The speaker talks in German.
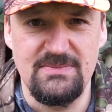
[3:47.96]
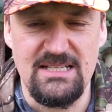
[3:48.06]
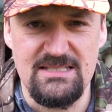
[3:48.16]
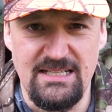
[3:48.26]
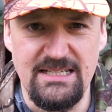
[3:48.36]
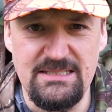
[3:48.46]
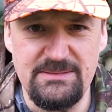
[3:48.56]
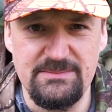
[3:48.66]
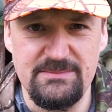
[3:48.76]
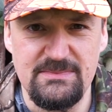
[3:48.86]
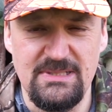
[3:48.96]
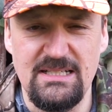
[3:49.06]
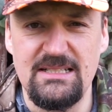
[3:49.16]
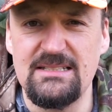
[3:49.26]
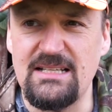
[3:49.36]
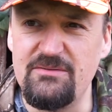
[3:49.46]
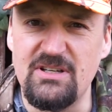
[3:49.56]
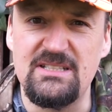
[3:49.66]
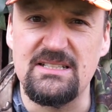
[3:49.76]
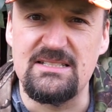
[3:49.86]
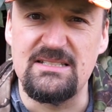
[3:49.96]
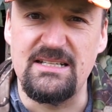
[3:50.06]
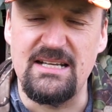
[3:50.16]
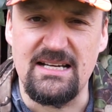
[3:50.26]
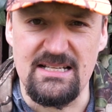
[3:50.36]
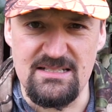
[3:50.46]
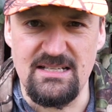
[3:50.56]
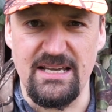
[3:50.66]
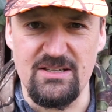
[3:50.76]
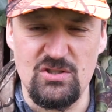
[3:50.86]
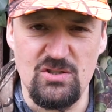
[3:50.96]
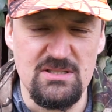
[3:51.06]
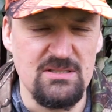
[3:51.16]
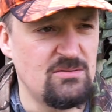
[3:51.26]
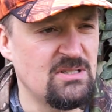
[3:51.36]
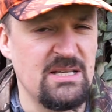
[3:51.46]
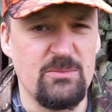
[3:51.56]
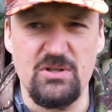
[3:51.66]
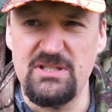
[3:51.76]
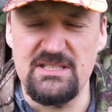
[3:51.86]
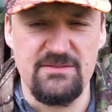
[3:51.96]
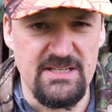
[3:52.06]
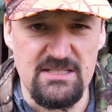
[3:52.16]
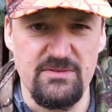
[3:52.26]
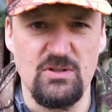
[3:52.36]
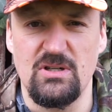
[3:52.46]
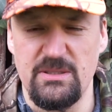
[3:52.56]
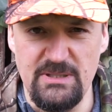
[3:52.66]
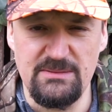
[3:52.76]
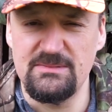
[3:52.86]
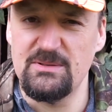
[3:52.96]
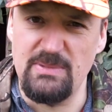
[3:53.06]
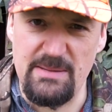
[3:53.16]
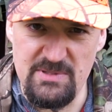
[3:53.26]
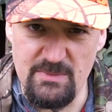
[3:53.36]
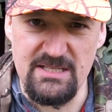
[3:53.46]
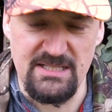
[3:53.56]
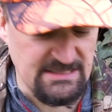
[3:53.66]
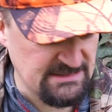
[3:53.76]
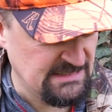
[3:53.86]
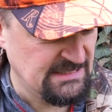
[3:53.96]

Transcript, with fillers: das Teil dann wird das in der Kanzel eingeschlossen oder ihr montiert es fest, wie auch immer. Es bleibt immer da.